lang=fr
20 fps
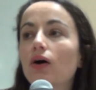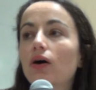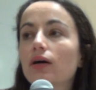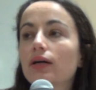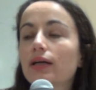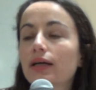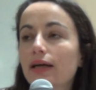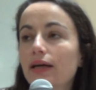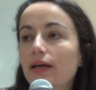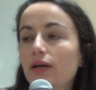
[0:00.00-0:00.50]

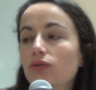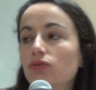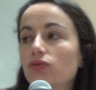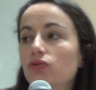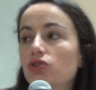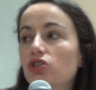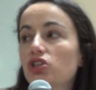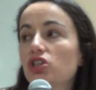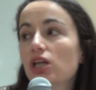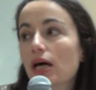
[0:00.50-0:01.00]
créé
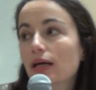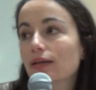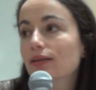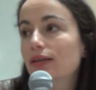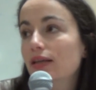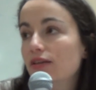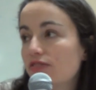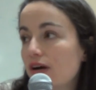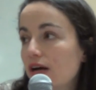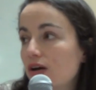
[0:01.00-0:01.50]
une charte
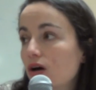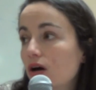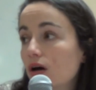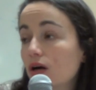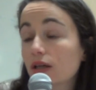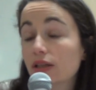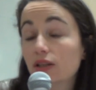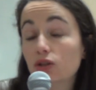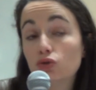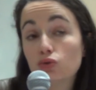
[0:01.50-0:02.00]
des
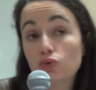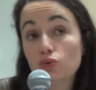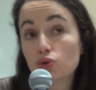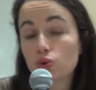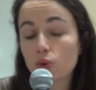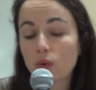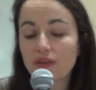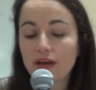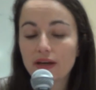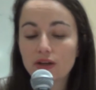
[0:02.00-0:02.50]
valeurs qui est
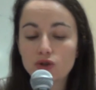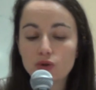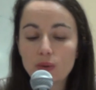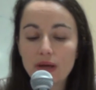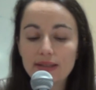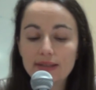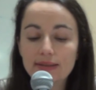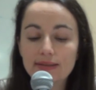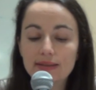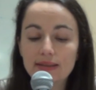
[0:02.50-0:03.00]
toujours
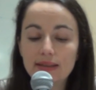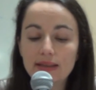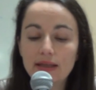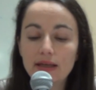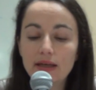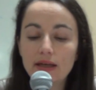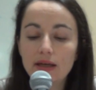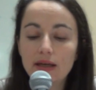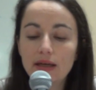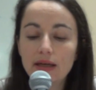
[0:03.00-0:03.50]

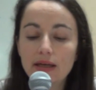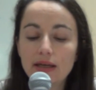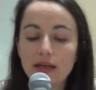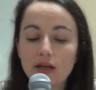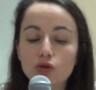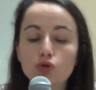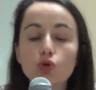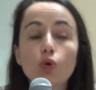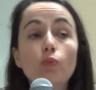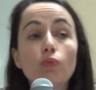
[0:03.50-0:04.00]
d'actualité. Et il y
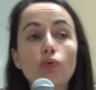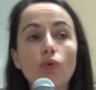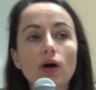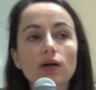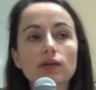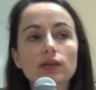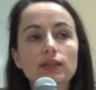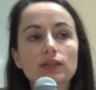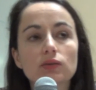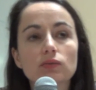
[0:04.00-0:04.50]
a deux
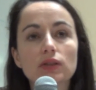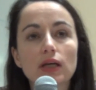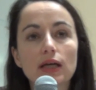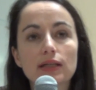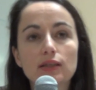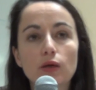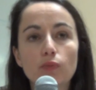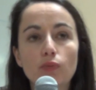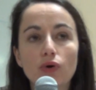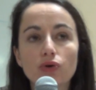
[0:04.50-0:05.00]
points qui sont
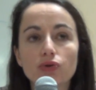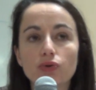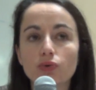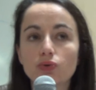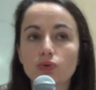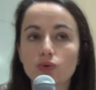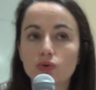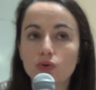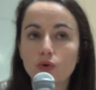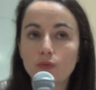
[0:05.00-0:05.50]
très importants
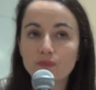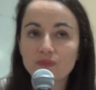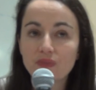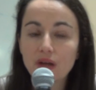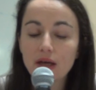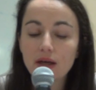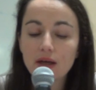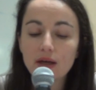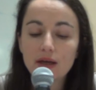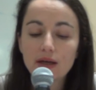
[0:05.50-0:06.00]
dedans.
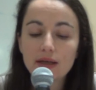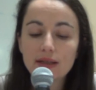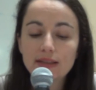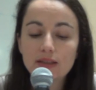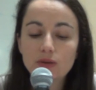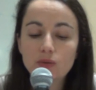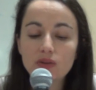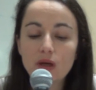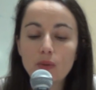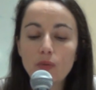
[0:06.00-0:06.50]

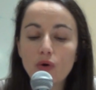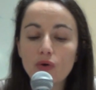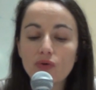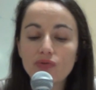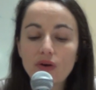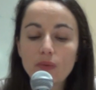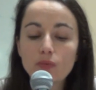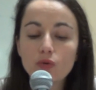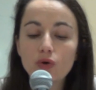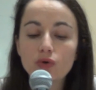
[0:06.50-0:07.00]
C'est tout d'abord le
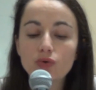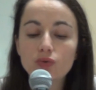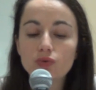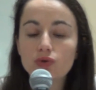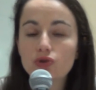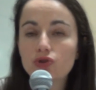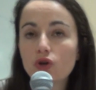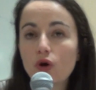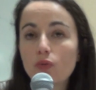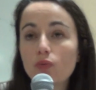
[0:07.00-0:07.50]
fait que nous
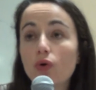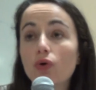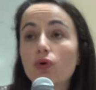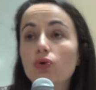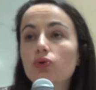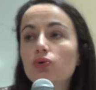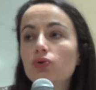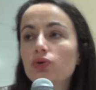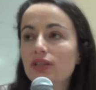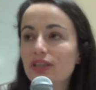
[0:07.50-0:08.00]
sommes
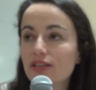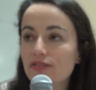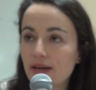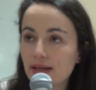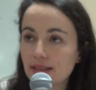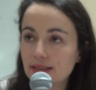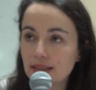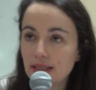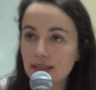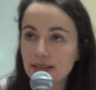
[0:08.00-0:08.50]

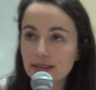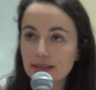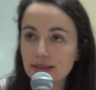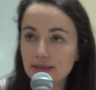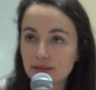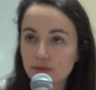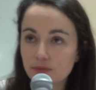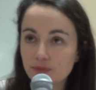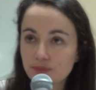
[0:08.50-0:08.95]
universalistes.